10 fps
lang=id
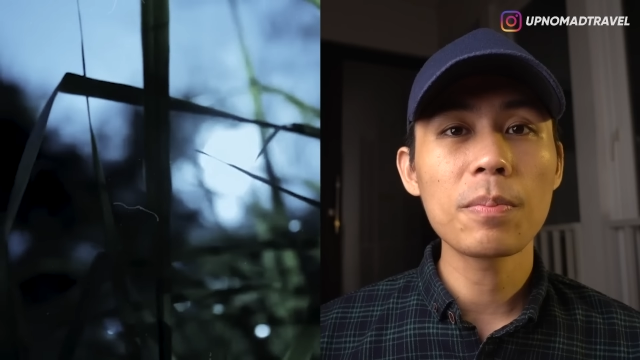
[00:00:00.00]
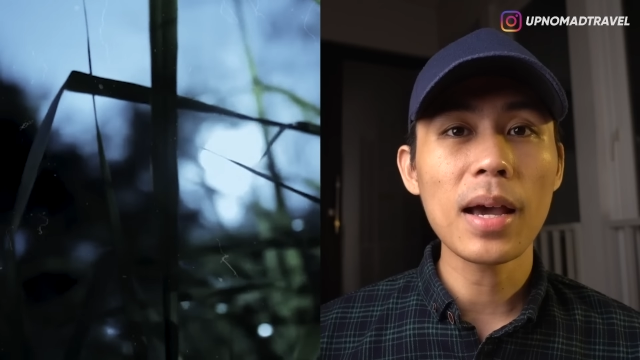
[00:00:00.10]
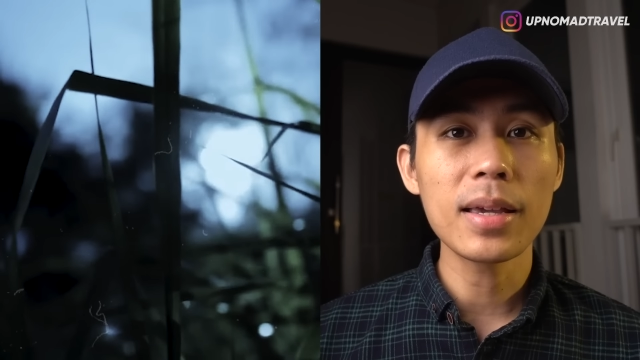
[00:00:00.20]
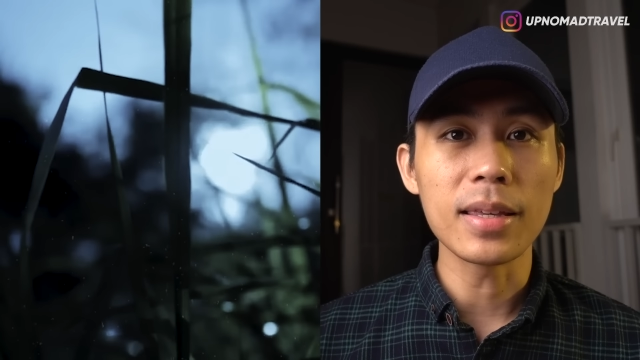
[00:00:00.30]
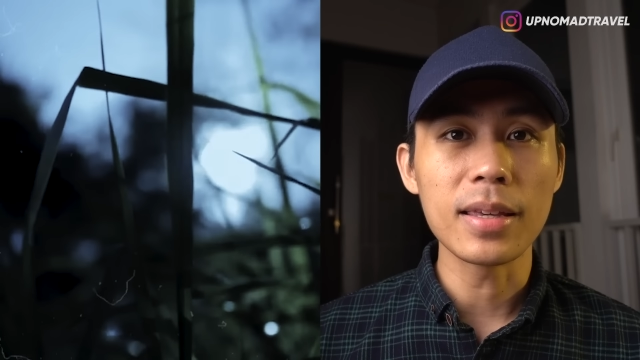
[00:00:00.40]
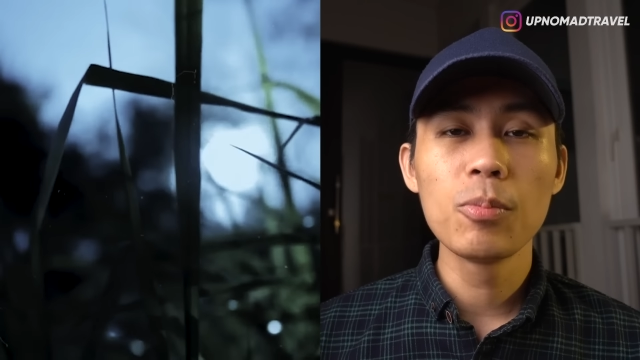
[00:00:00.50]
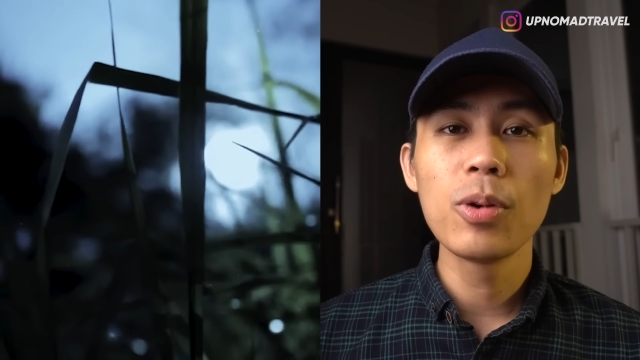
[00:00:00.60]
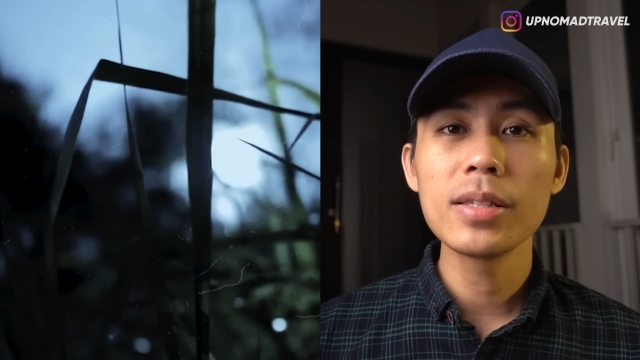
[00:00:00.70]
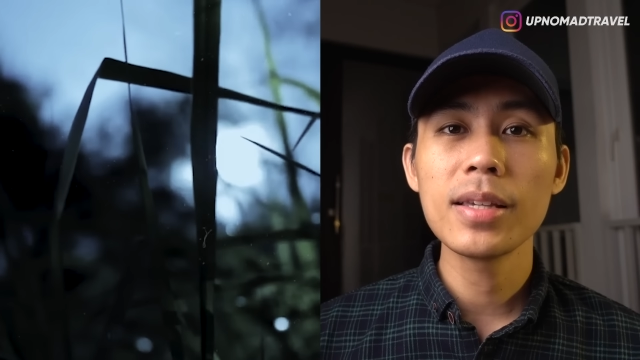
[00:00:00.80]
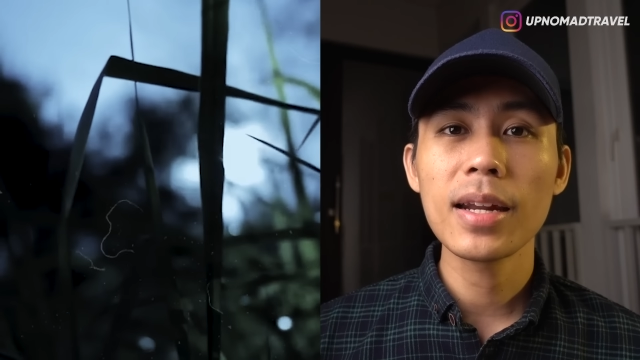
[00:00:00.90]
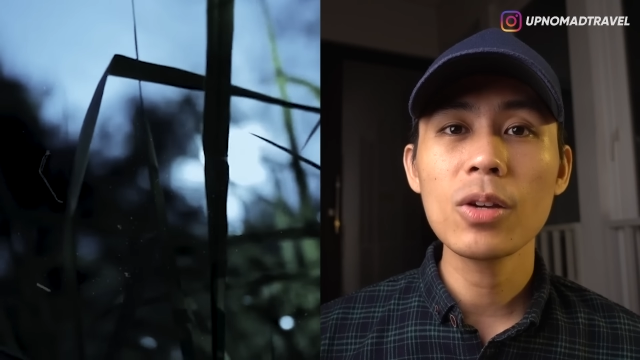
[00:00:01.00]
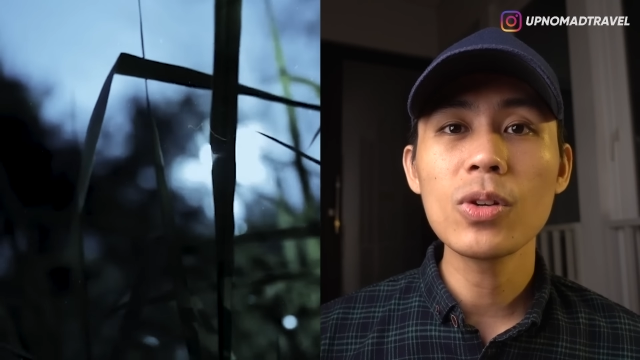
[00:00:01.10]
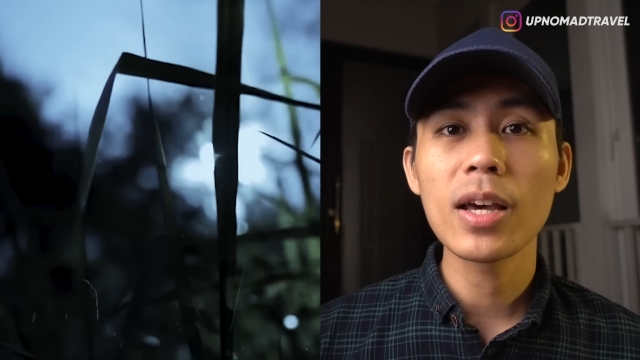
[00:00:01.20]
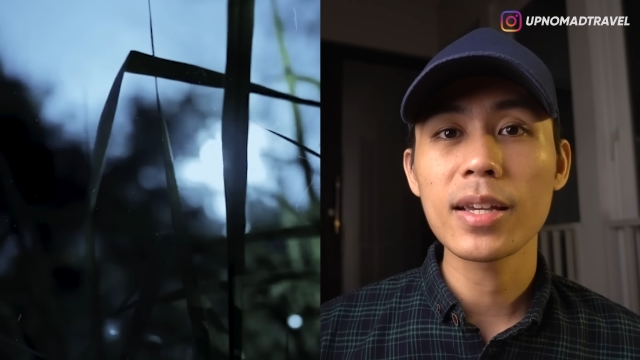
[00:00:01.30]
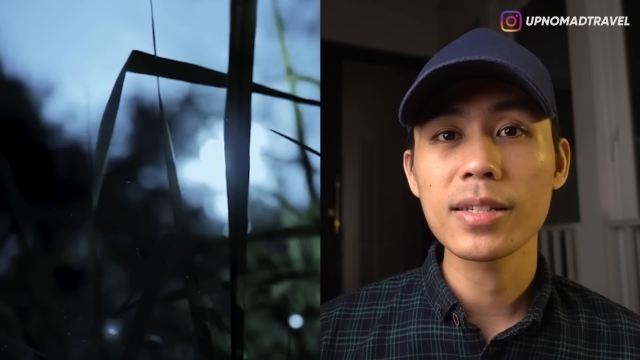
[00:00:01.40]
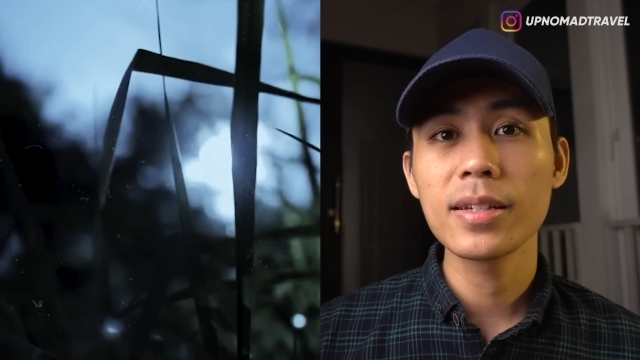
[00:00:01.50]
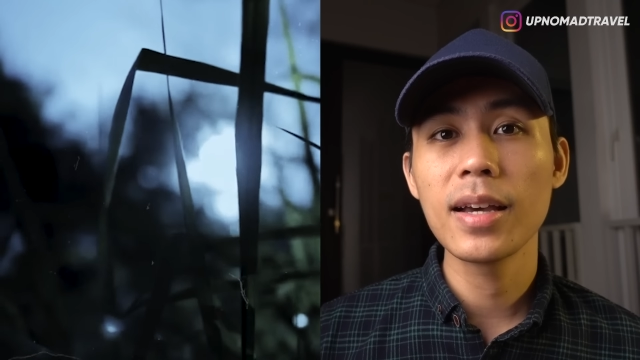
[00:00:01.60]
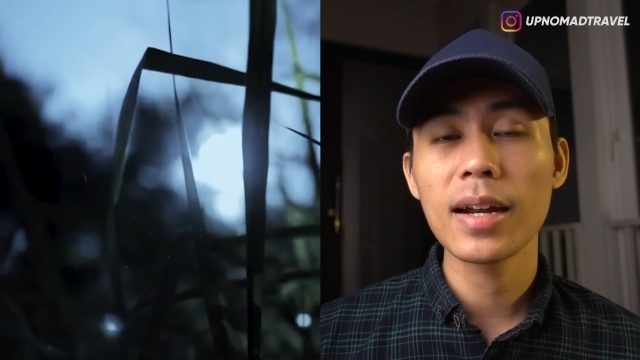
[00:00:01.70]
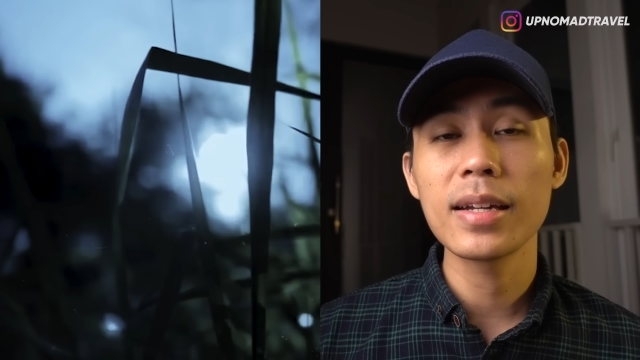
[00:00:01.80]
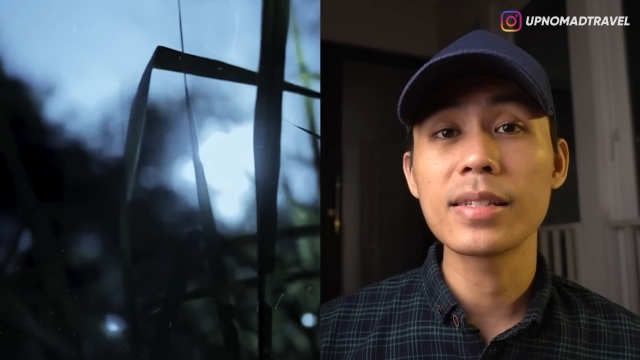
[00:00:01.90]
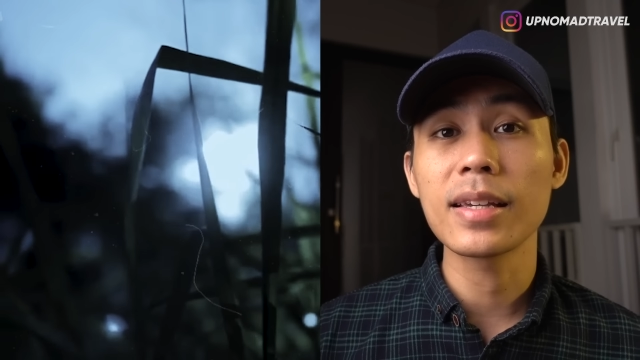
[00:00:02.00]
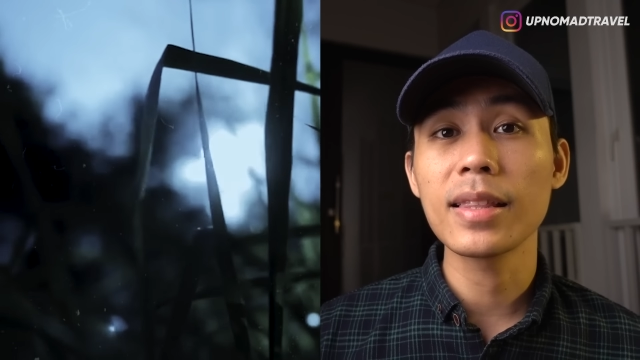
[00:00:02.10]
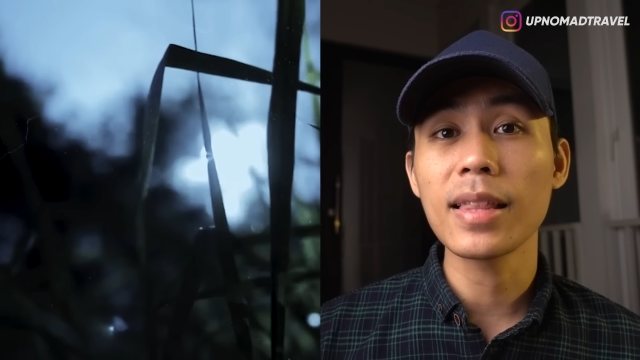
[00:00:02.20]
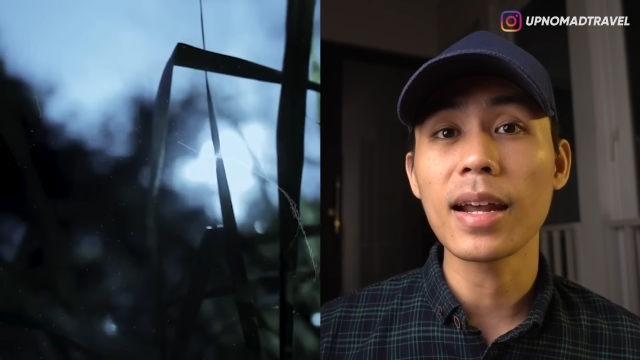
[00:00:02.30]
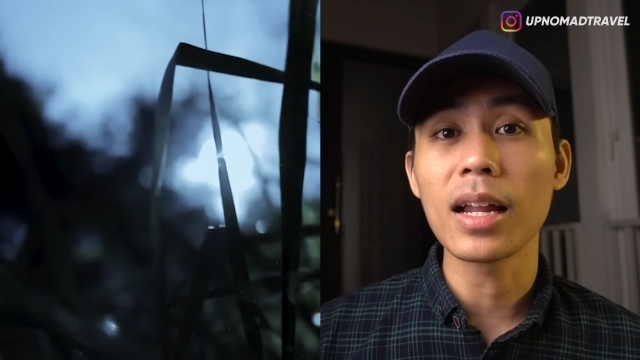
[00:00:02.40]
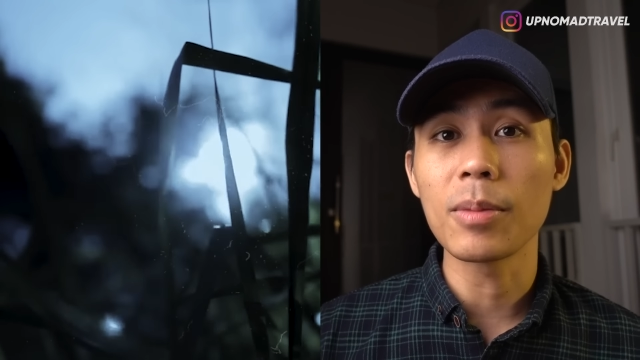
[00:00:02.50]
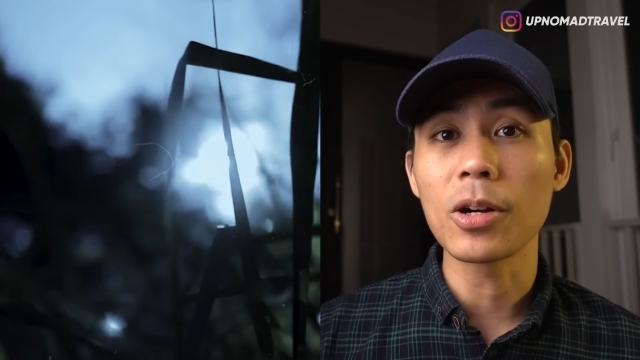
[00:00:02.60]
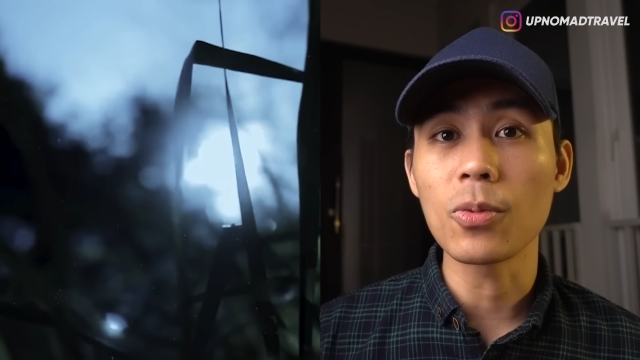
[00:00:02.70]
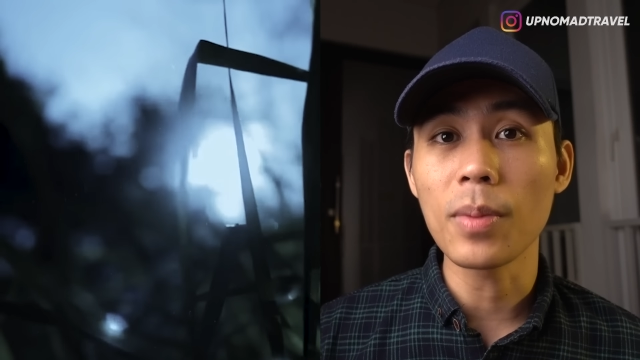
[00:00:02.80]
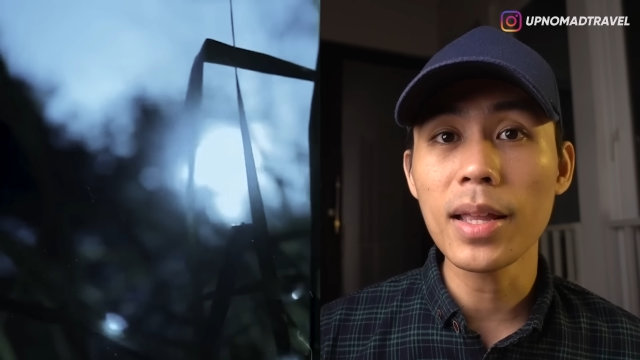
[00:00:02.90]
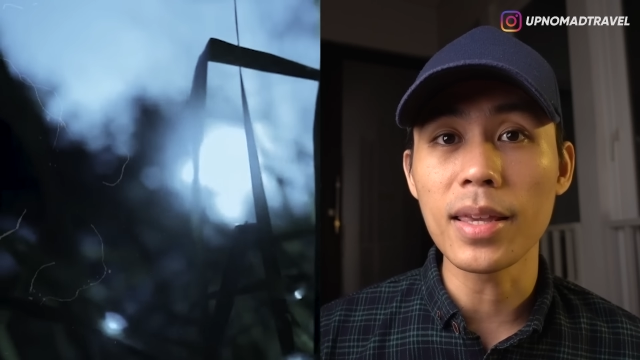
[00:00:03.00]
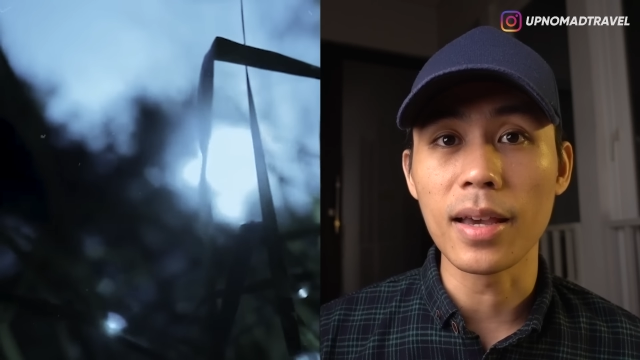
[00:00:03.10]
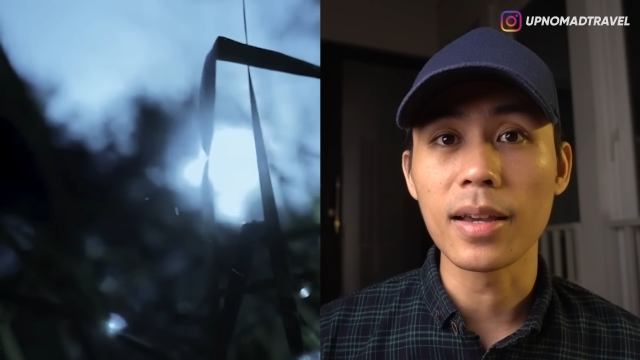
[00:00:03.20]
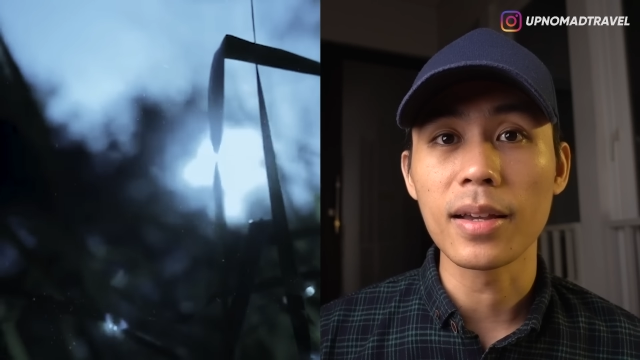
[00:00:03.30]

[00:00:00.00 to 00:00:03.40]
pagi buat nyari udara segar di sekitar halaman rumahnya,